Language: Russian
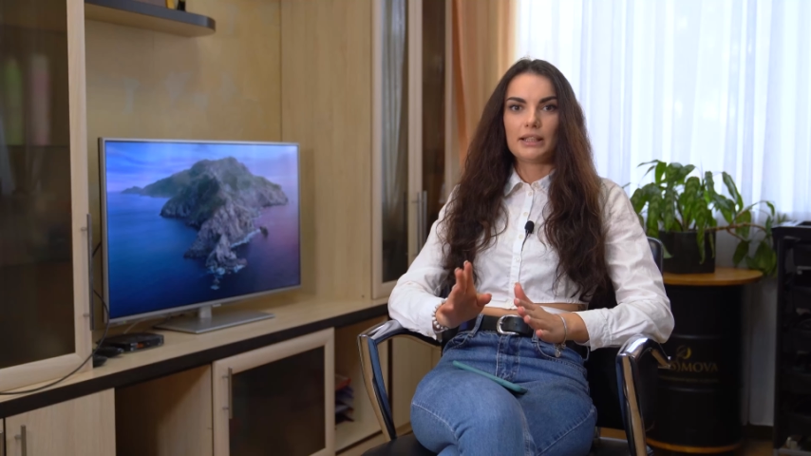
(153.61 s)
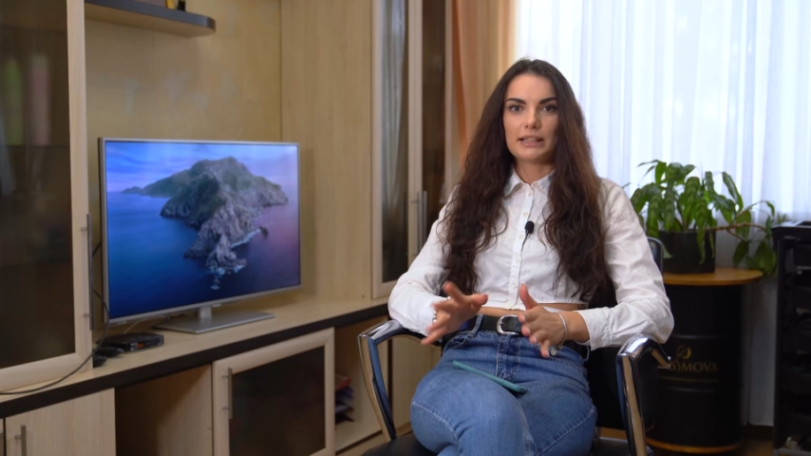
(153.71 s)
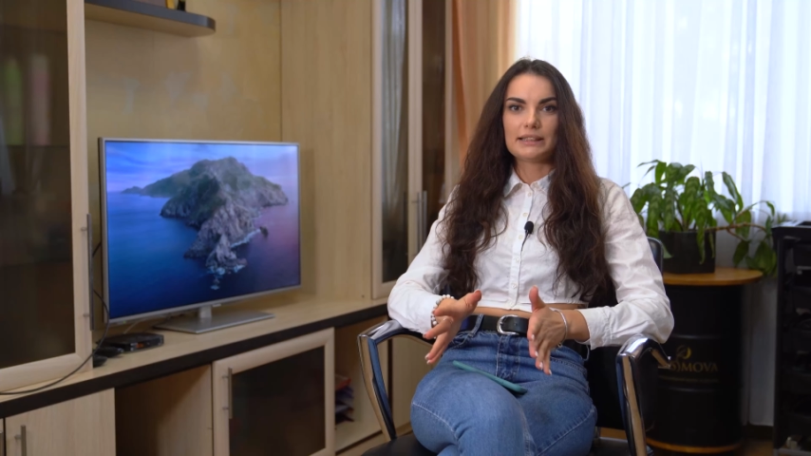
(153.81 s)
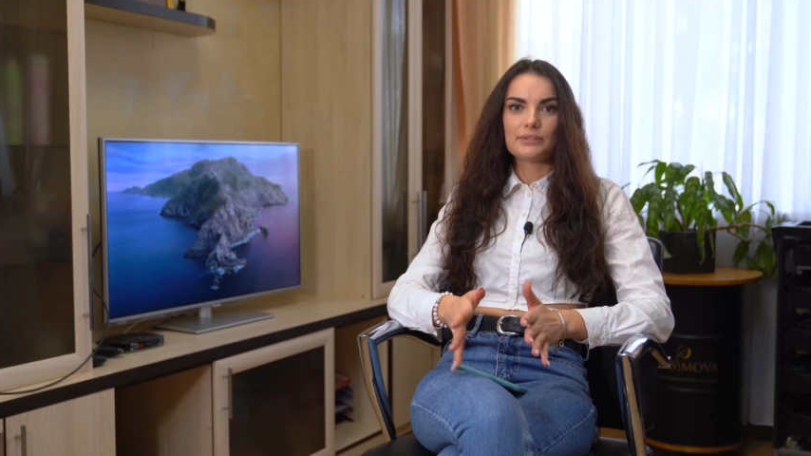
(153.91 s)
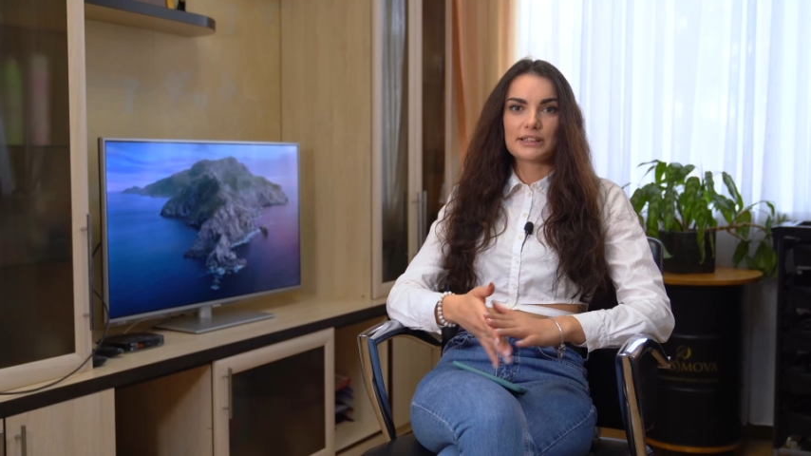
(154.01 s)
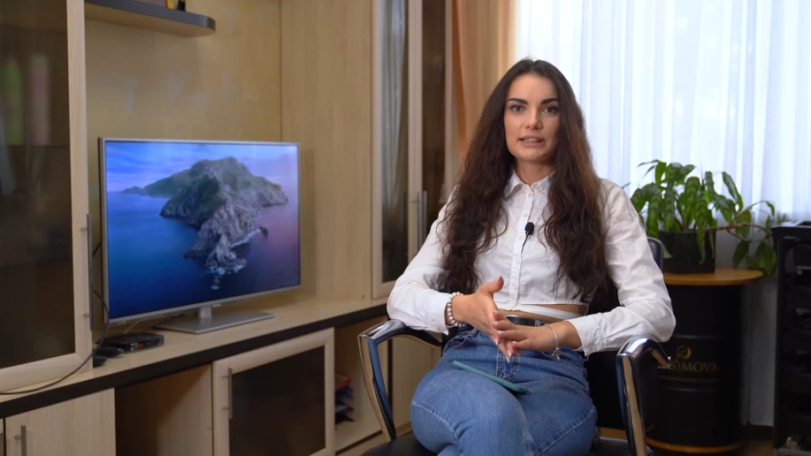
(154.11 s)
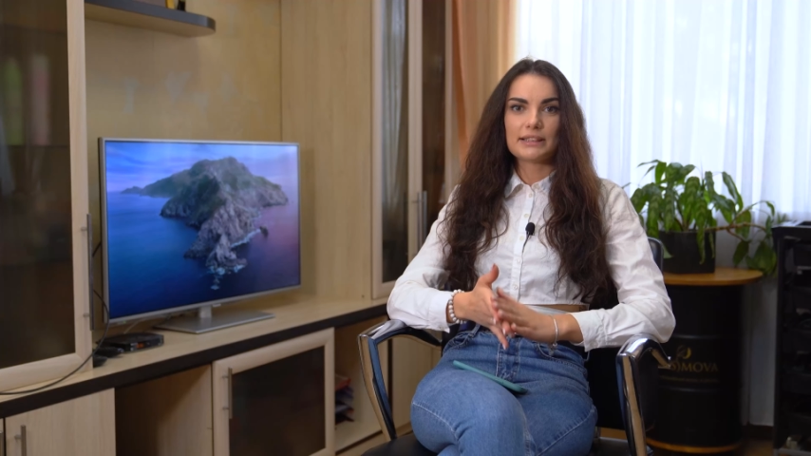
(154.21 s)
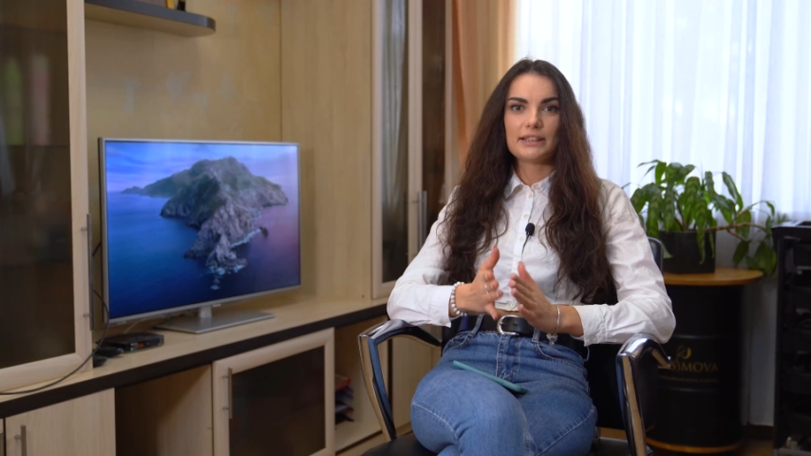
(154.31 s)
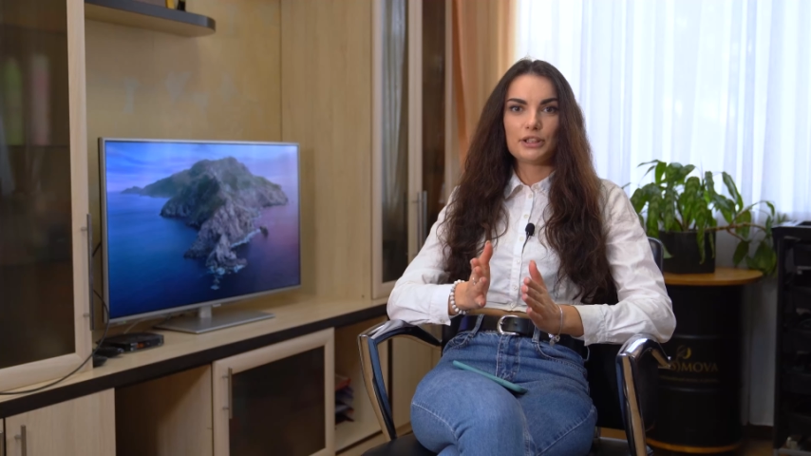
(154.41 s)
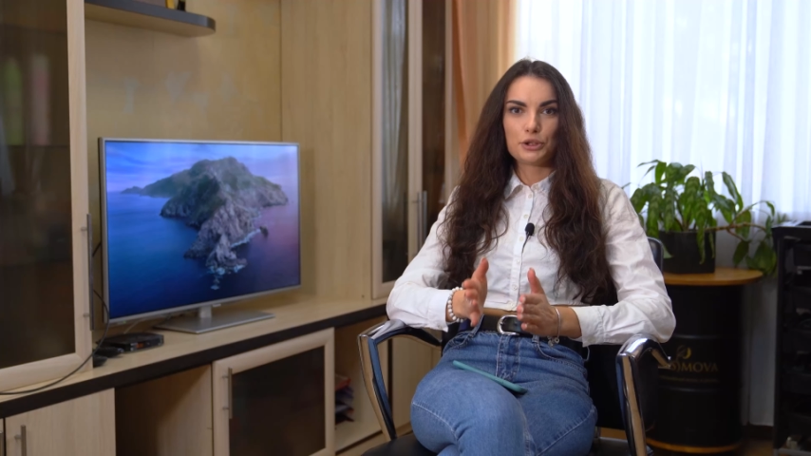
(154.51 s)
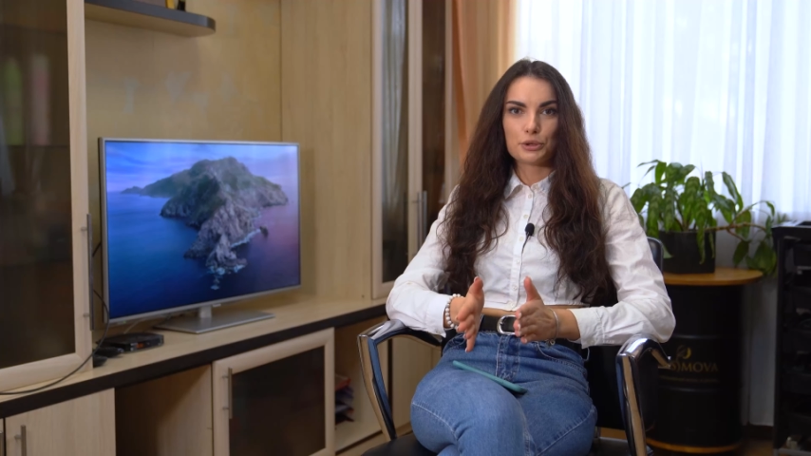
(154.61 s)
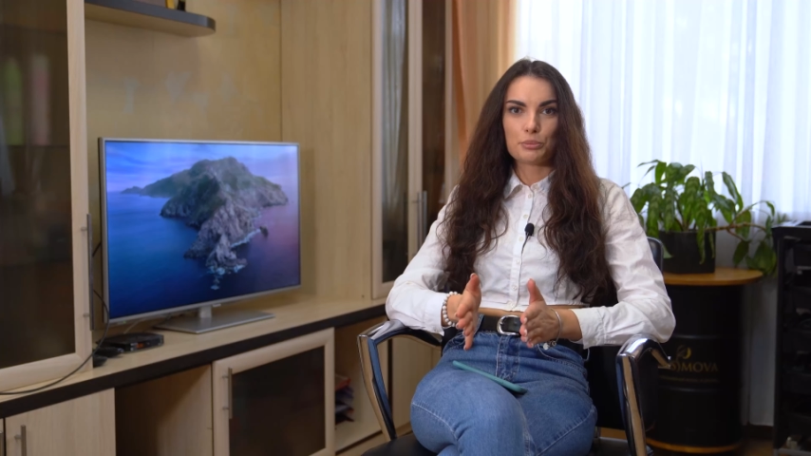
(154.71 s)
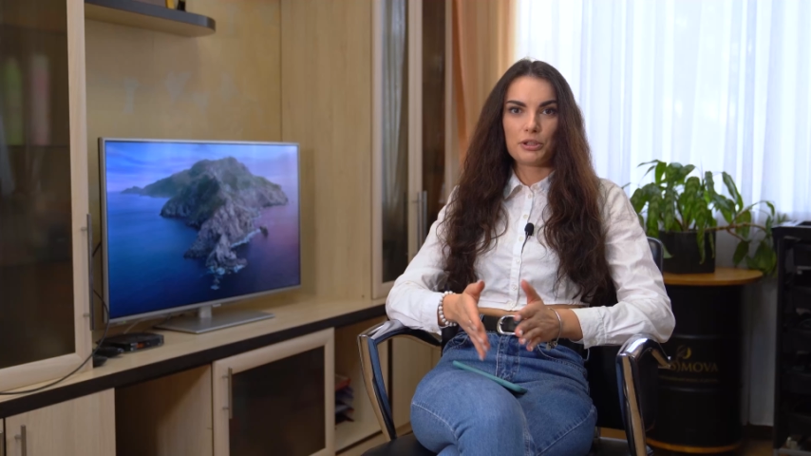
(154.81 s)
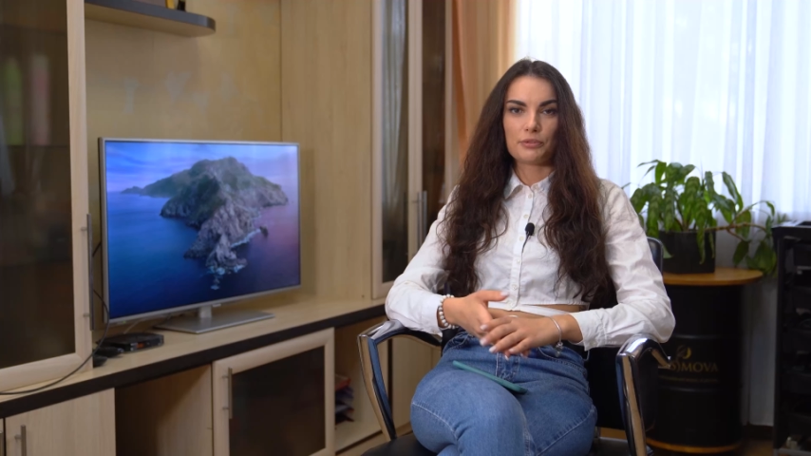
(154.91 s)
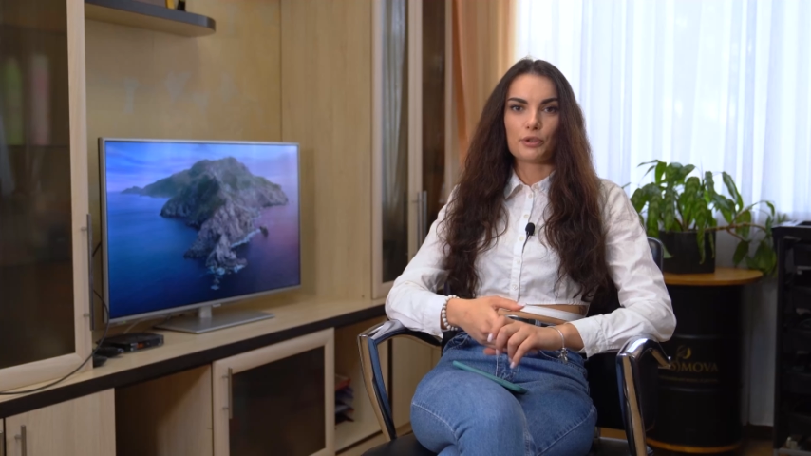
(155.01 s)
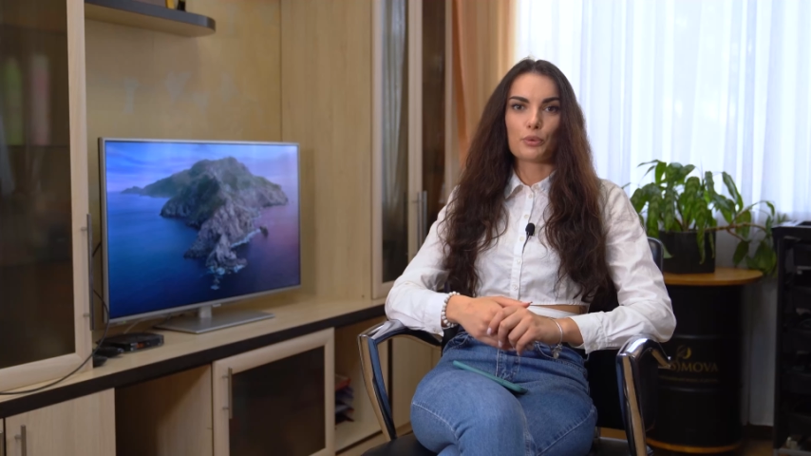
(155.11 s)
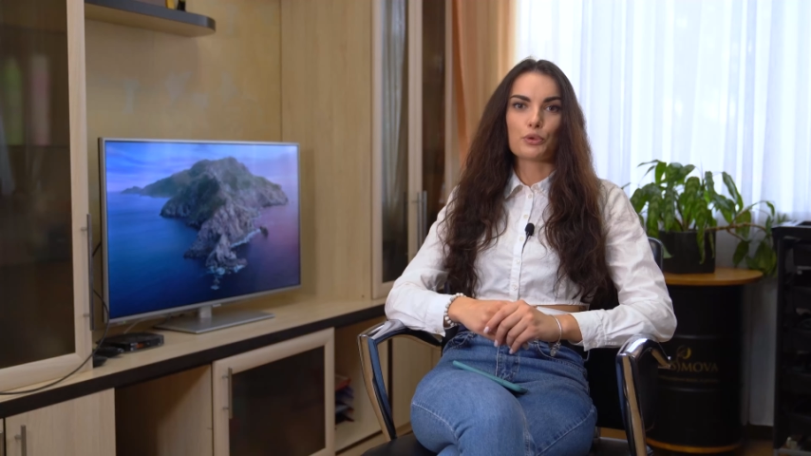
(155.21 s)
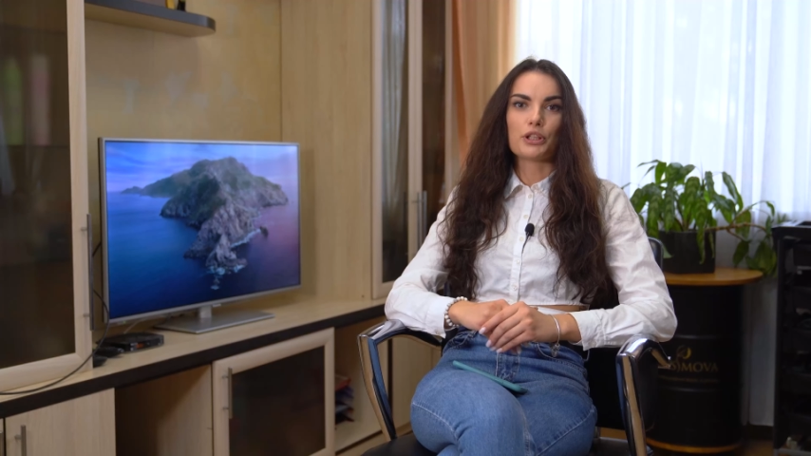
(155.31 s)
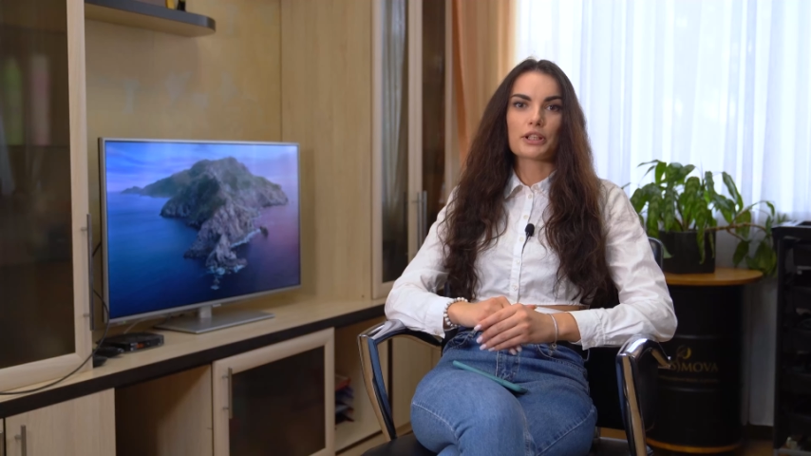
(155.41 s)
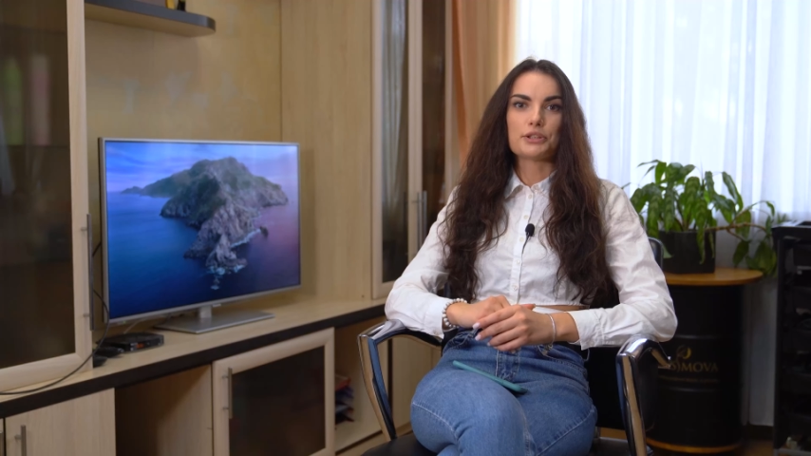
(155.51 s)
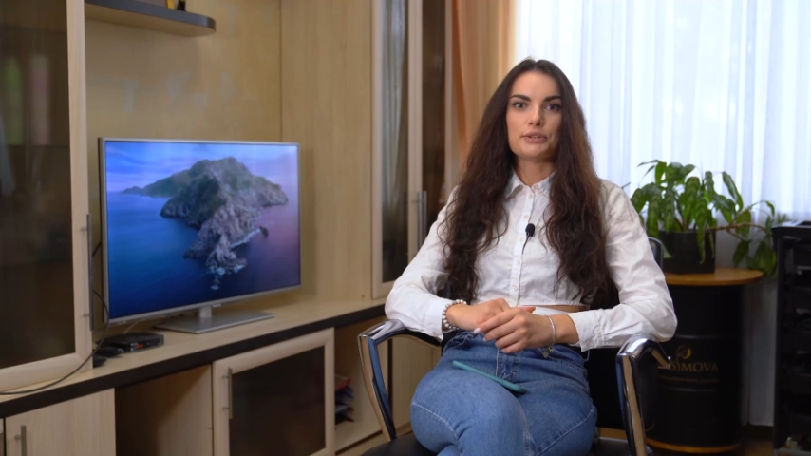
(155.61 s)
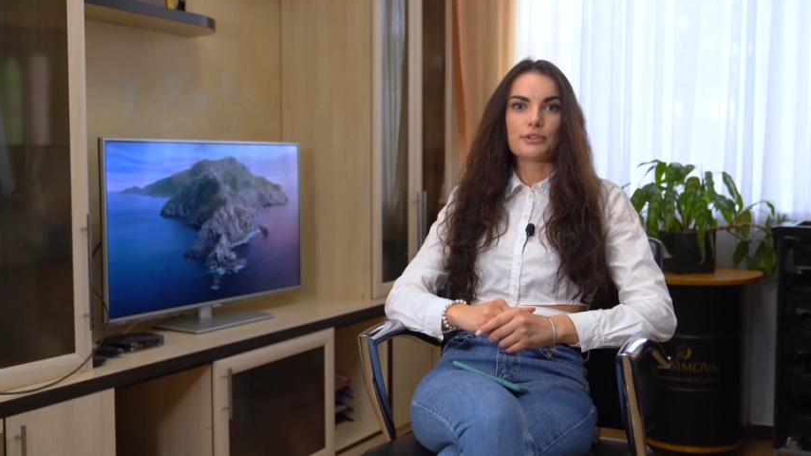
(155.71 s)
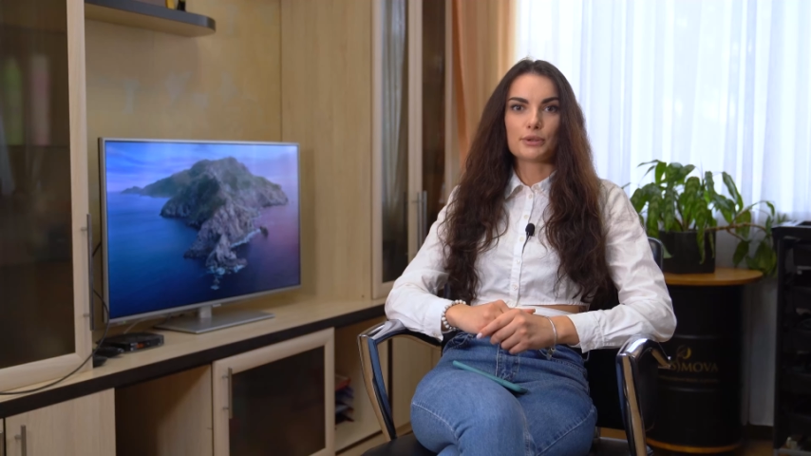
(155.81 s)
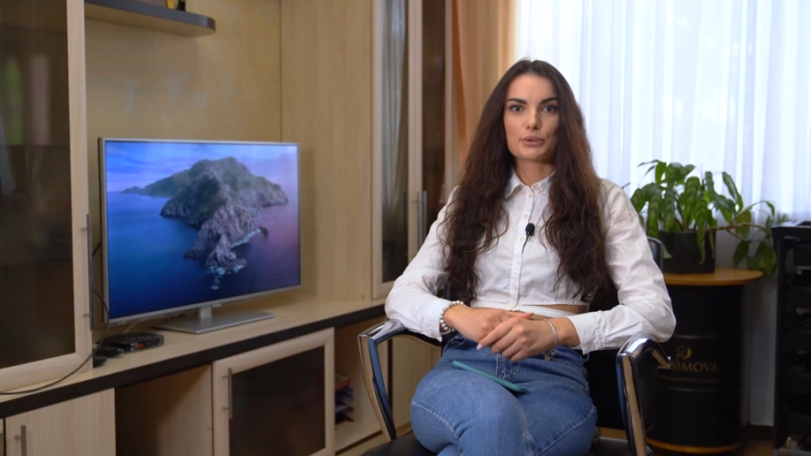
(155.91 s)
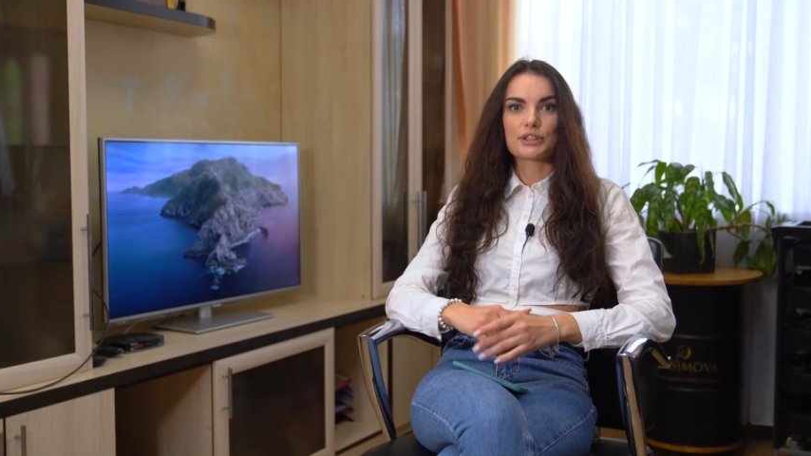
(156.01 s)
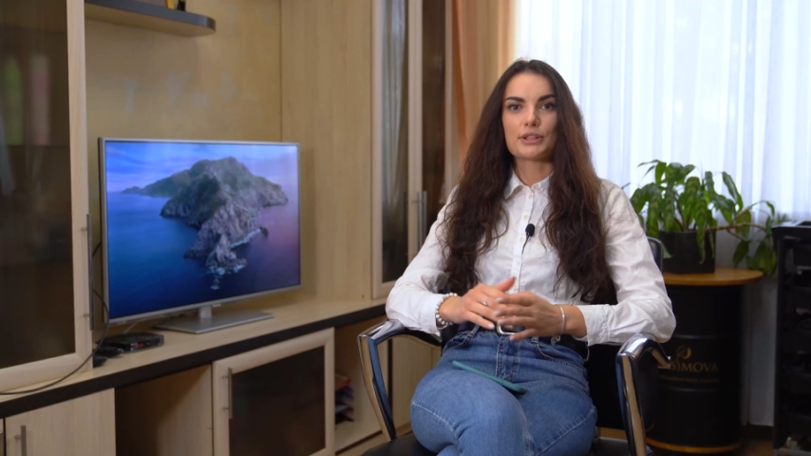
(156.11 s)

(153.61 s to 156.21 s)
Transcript: Если вы знаете еще мифы о наращивании волос,